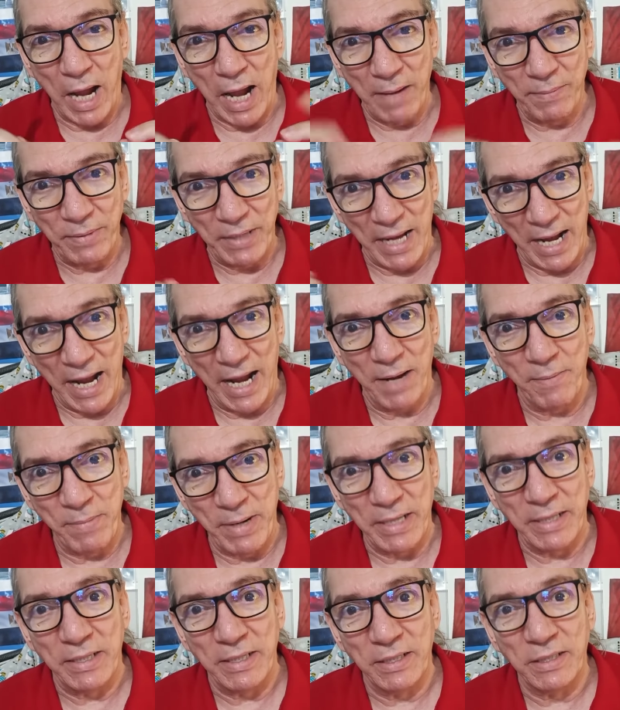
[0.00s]
ابي
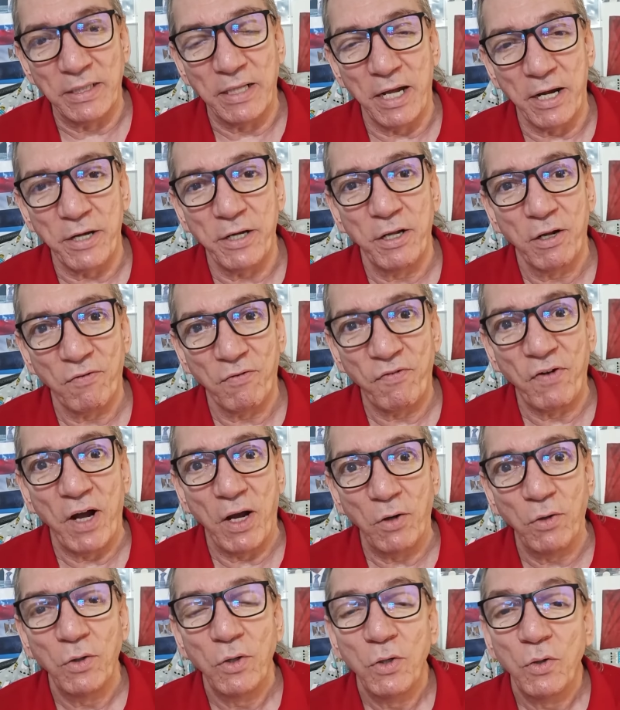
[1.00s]
احمد اضطر
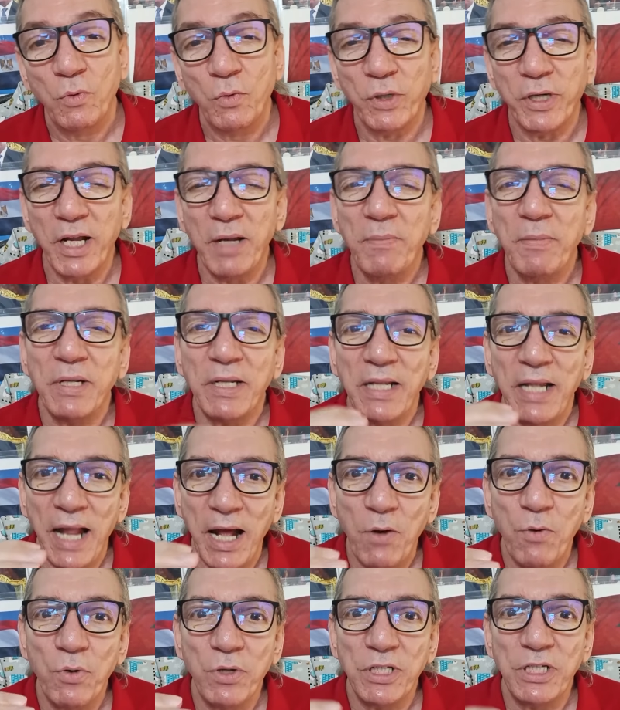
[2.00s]
يرفعه وكلمه
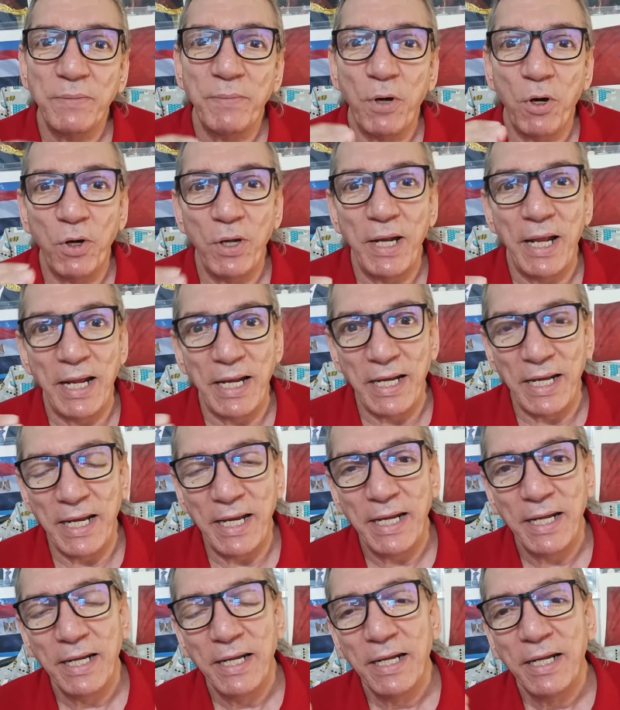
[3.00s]
لو دي بقولها
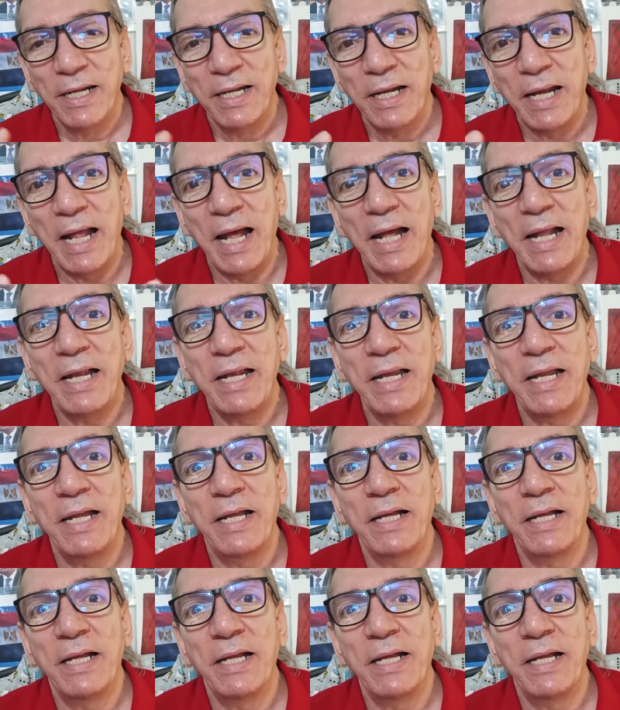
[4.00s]
ليه لان